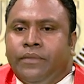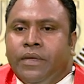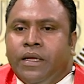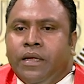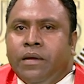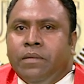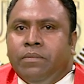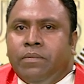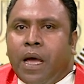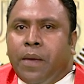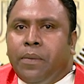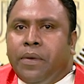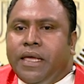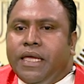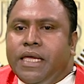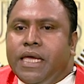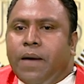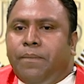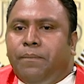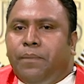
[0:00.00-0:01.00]
Mabe
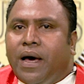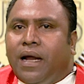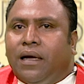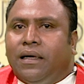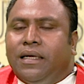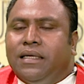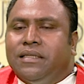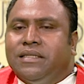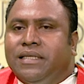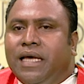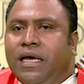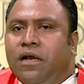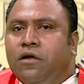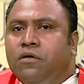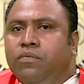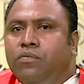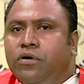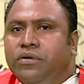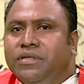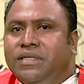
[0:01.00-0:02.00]
iha parte selok
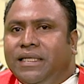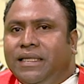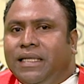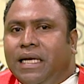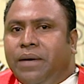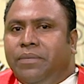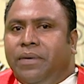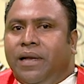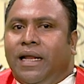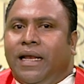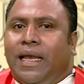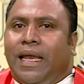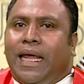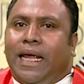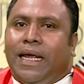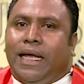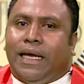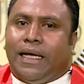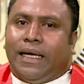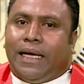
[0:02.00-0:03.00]
mos itla bele
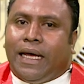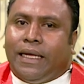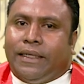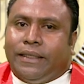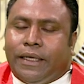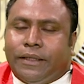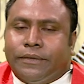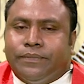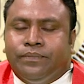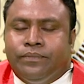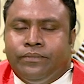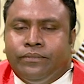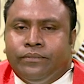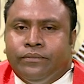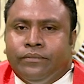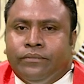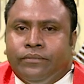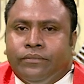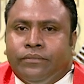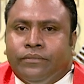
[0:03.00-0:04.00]
nega katak,
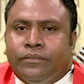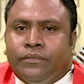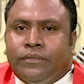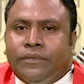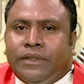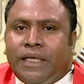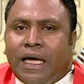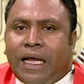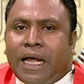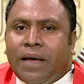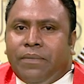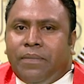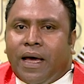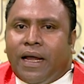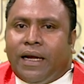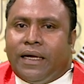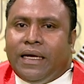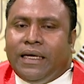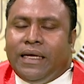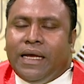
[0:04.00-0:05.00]
dala
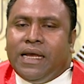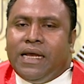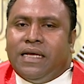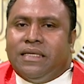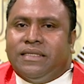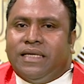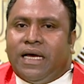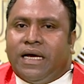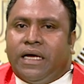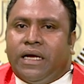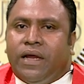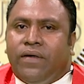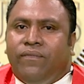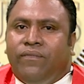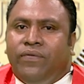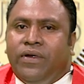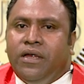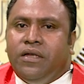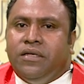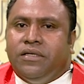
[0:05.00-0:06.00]
barak itanya
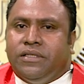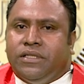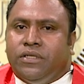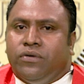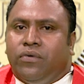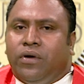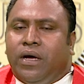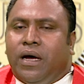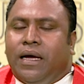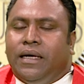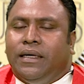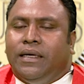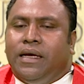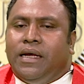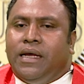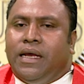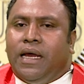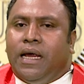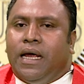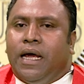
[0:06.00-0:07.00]
sacrifício, ka
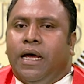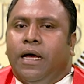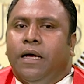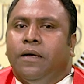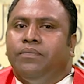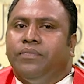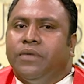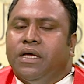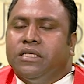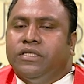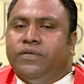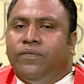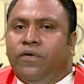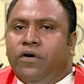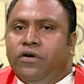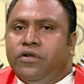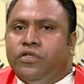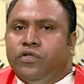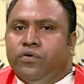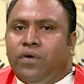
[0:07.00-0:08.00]
itanya
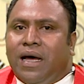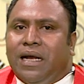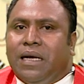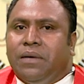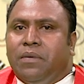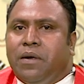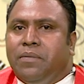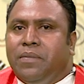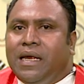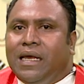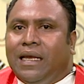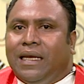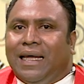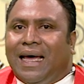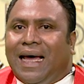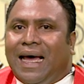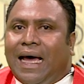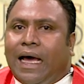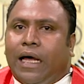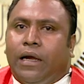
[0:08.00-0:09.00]
esforço an beme ita
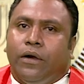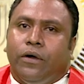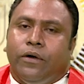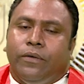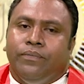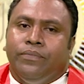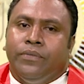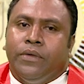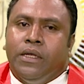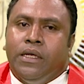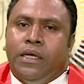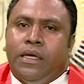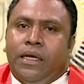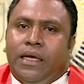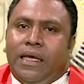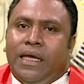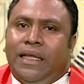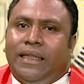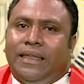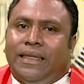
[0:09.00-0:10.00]
halo,
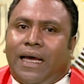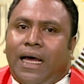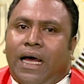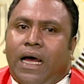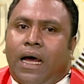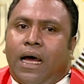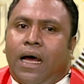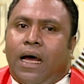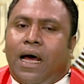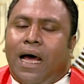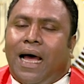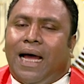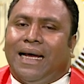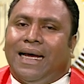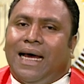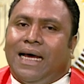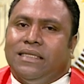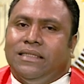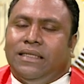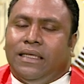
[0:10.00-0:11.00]
ita
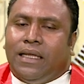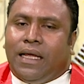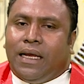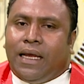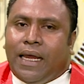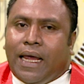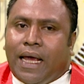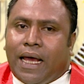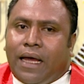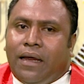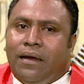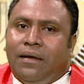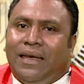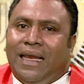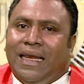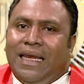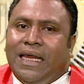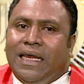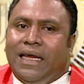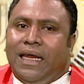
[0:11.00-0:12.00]
hakasi itanya,
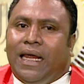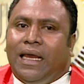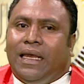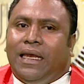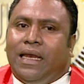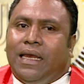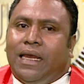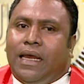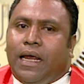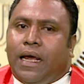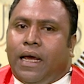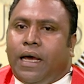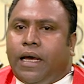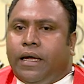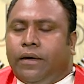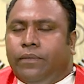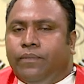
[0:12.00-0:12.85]
dedica itanya,